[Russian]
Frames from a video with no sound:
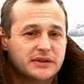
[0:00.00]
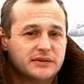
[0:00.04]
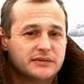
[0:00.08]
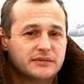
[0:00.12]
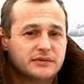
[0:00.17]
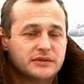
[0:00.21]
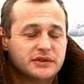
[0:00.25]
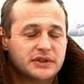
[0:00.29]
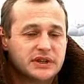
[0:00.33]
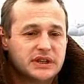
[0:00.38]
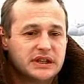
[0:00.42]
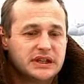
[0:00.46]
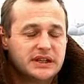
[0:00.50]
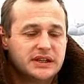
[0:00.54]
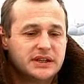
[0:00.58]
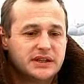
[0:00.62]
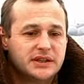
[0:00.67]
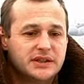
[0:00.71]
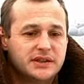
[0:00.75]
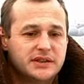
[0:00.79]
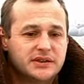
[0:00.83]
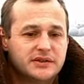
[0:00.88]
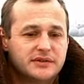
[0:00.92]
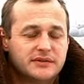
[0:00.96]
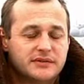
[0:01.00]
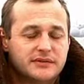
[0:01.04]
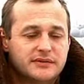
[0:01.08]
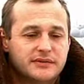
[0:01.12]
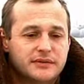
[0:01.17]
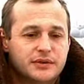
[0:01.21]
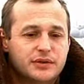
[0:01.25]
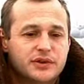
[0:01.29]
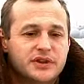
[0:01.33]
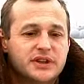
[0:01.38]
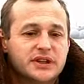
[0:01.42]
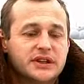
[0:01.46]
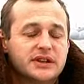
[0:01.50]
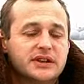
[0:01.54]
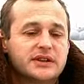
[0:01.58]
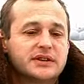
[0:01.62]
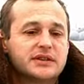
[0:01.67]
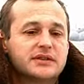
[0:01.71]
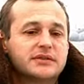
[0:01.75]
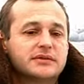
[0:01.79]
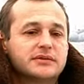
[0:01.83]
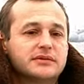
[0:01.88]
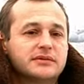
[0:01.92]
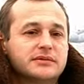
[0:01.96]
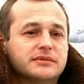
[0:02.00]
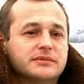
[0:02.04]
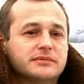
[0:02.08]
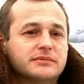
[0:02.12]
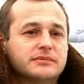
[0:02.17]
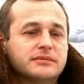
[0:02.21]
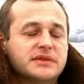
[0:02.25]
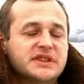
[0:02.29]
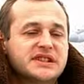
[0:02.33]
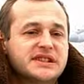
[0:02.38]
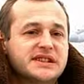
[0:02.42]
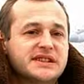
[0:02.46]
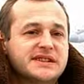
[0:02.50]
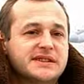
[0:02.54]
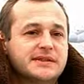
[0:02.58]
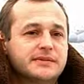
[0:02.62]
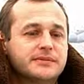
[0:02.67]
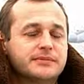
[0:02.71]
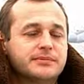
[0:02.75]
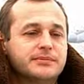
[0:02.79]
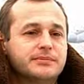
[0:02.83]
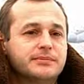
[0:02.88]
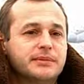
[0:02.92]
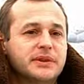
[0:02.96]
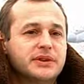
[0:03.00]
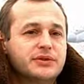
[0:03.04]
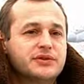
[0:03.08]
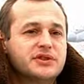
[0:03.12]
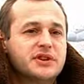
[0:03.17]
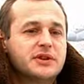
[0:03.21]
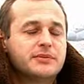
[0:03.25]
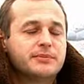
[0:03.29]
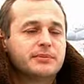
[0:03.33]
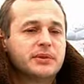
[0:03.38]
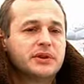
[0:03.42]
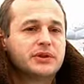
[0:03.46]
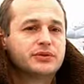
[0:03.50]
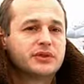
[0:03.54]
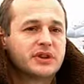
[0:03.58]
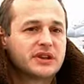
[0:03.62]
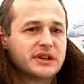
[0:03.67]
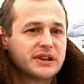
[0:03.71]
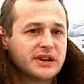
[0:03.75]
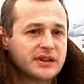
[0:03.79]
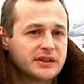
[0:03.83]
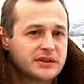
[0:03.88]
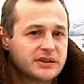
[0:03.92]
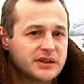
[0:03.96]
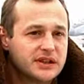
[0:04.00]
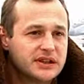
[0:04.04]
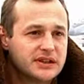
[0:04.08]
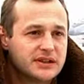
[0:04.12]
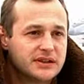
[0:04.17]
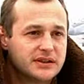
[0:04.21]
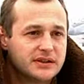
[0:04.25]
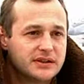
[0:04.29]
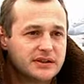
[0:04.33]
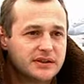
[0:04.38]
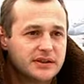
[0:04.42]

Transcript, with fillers: Вот. И вроде как мы здесь получаем полуторный оклад,